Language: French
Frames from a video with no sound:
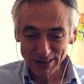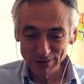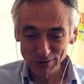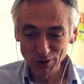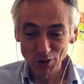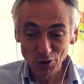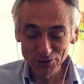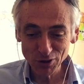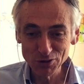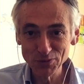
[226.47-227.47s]
dans
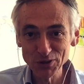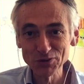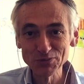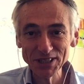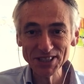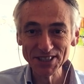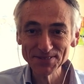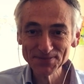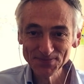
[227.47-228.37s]
l'environnement de nos métiers.